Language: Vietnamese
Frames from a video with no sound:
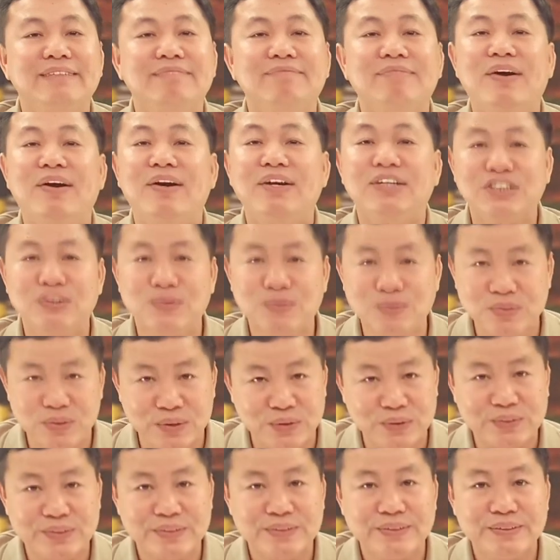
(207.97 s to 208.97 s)
mọi xung
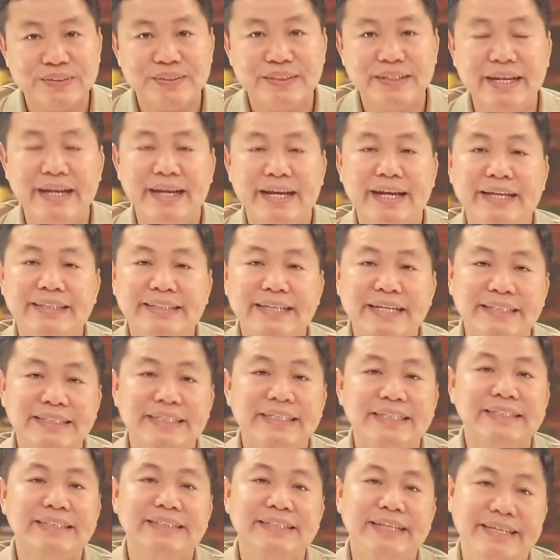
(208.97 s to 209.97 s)
đột để xây
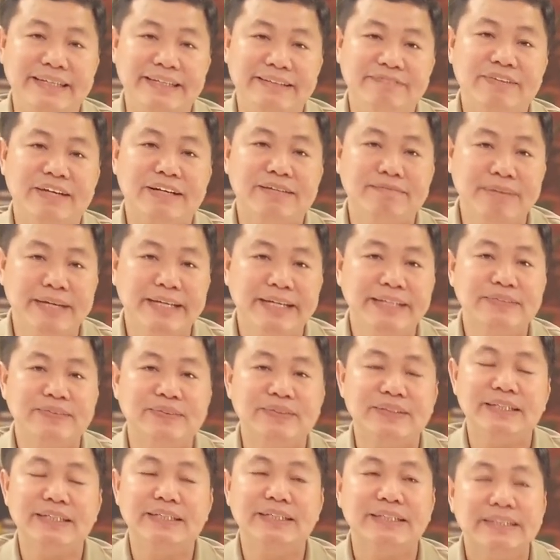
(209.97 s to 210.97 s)
dựng nền văn minh
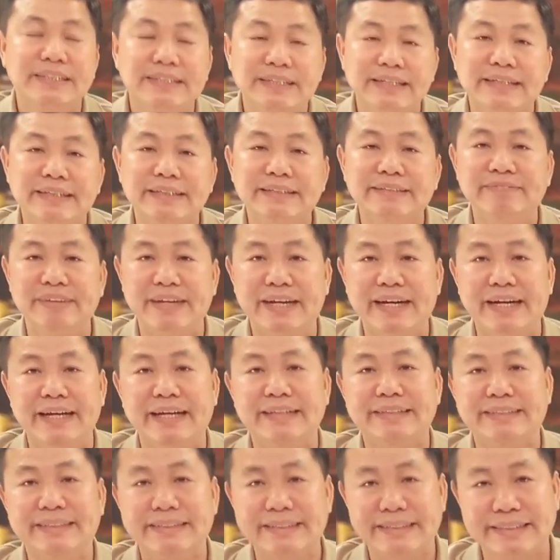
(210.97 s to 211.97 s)
của tình thương
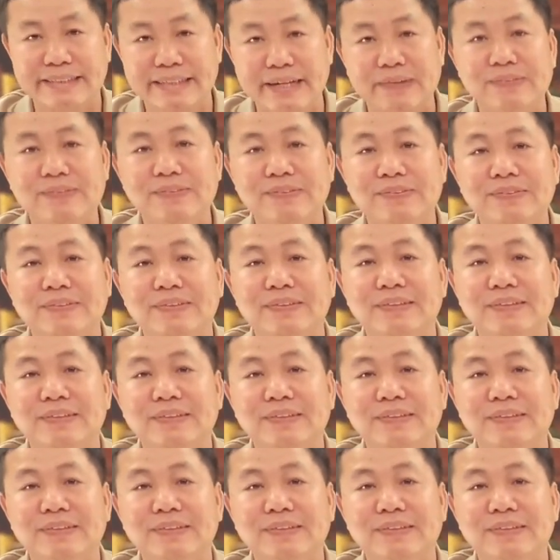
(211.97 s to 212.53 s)
và sự sống